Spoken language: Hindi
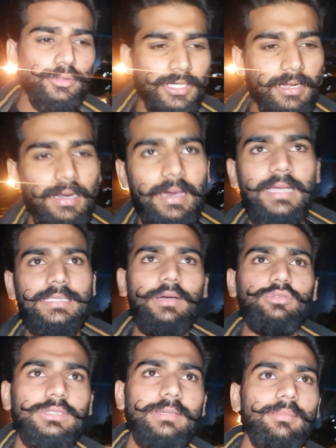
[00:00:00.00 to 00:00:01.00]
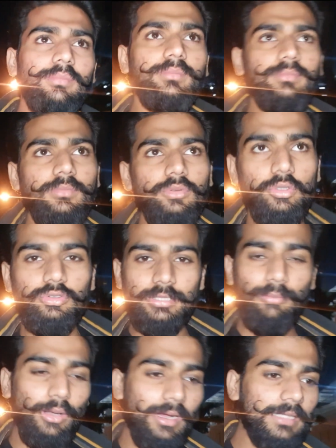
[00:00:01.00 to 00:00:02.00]
चक्कर लगाया जाए उनसे उनसे
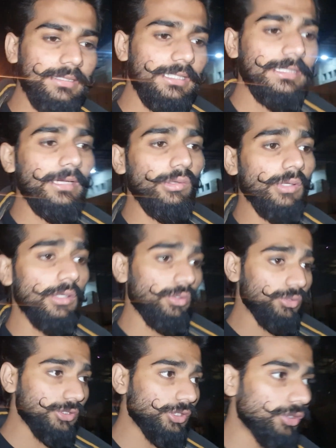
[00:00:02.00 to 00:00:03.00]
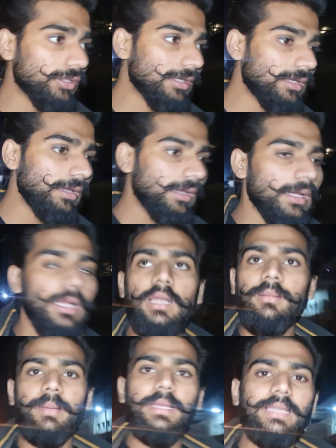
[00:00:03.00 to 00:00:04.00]
मुलाकात की जाए क्योंकि कुछ दिनों तक ही
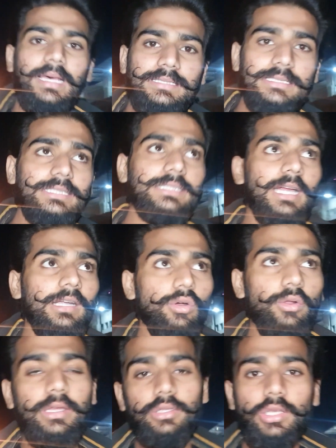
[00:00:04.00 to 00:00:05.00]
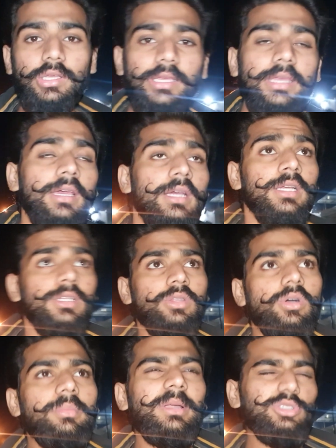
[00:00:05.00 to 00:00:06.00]
मेरी क्लासेस स्टार्ट हो रही हैं यूनी की
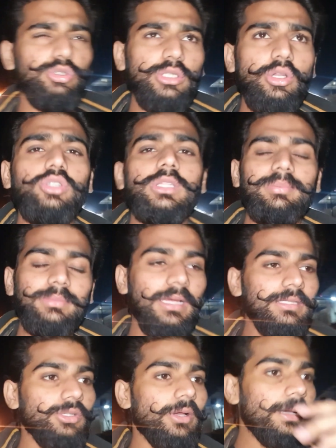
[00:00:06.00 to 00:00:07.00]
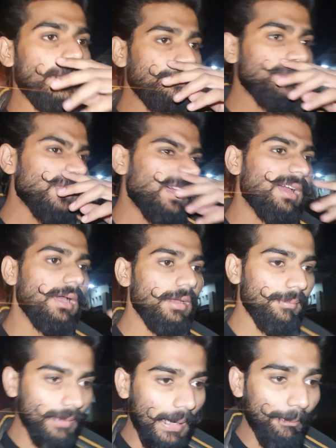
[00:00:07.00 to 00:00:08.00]
तो मैंने सोचा चलो तब तक जो है
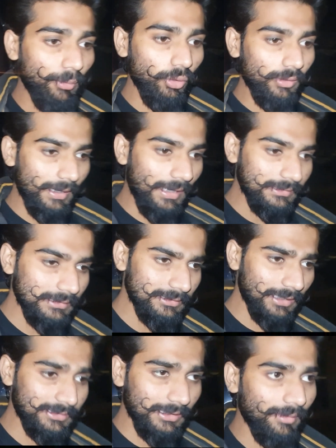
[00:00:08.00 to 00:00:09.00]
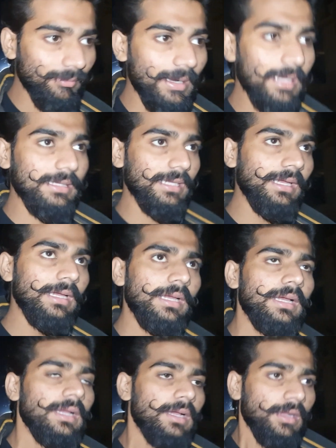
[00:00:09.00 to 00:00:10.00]
मेरापुर होकर आए थे चक्कर चक्कर माराते
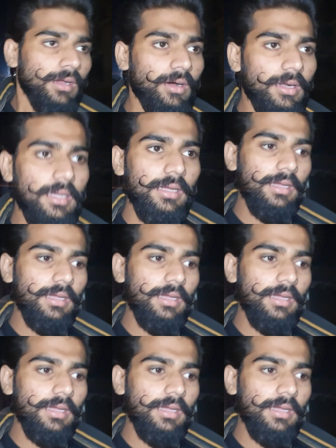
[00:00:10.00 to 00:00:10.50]
हैं और